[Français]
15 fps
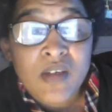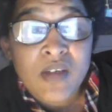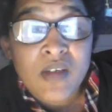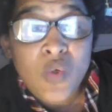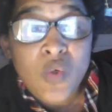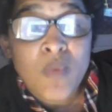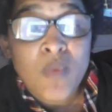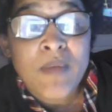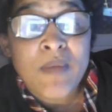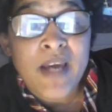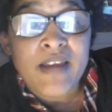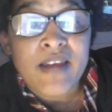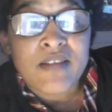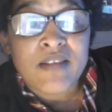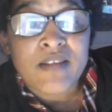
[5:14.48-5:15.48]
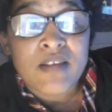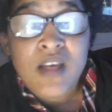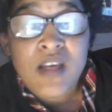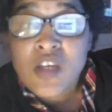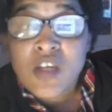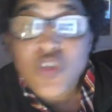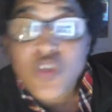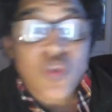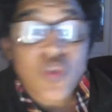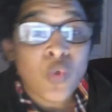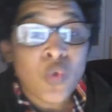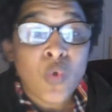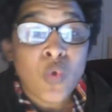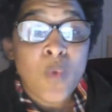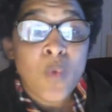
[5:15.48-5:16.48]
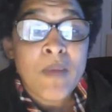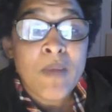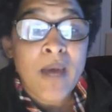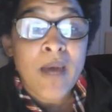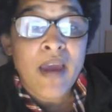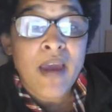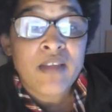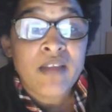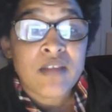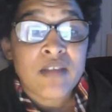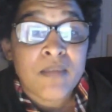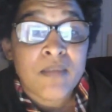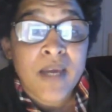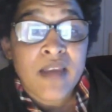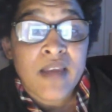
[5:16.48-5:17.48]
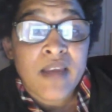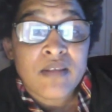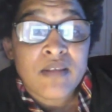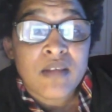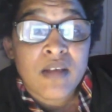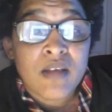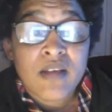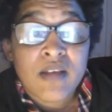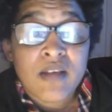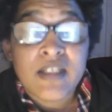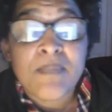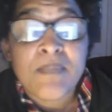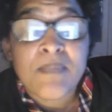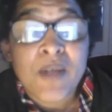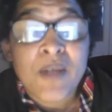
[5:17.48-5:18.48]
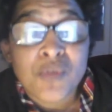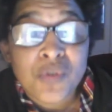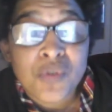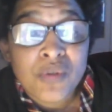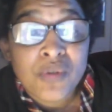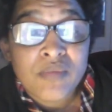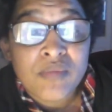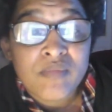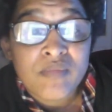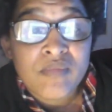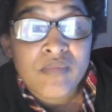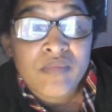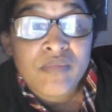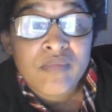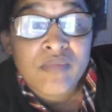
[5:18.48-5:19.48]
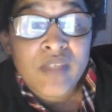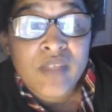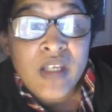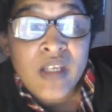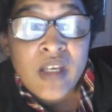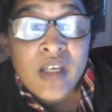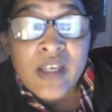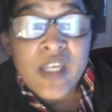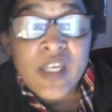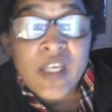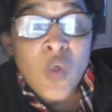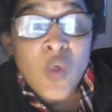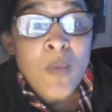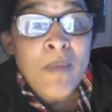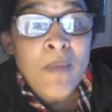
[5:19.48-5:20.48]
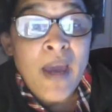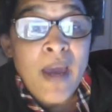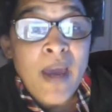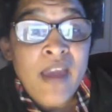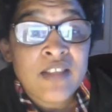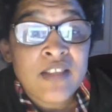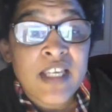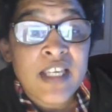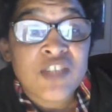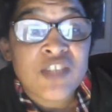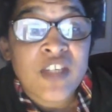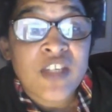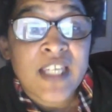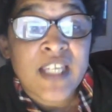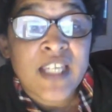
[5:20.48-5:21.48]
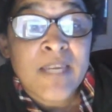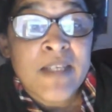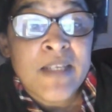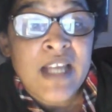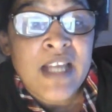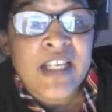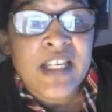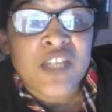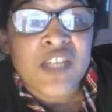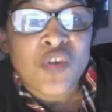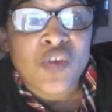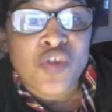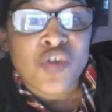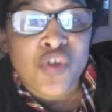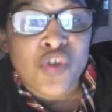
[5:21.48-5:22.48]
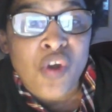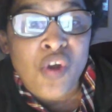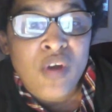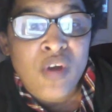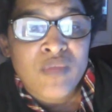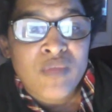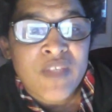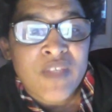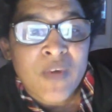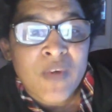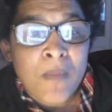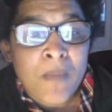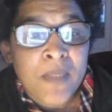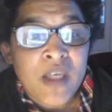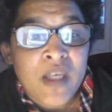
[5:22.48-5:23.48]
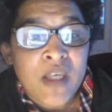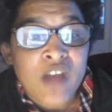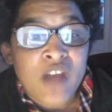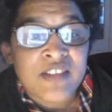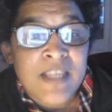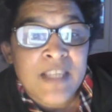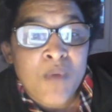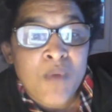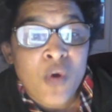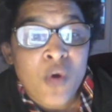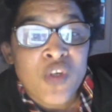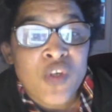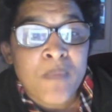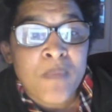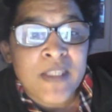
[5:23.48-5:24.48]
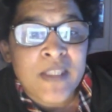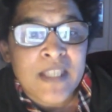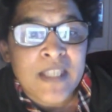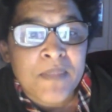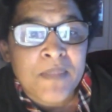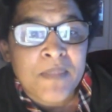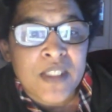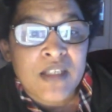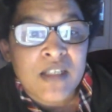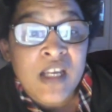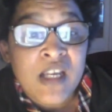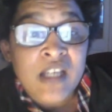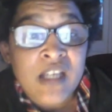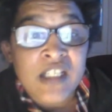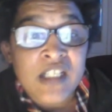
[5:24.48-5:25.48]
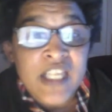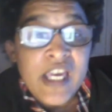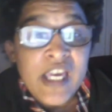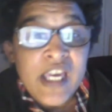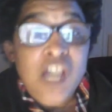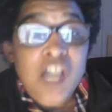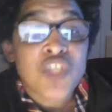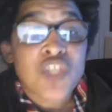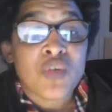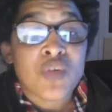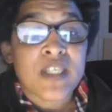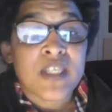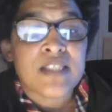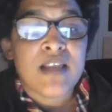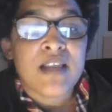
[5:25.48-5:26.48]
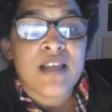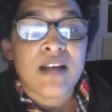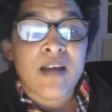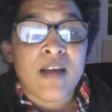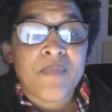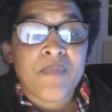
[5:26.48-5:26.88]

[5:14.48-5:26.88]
Kobe Bryant. Ce nom Kobe Bryant, Bryant n'est pas de Dieu. Et Kobe Bryant est un criminel, est un tueur. Vous avez compris, un démon, une bête reptile, liée à Jésus-Christ Allah.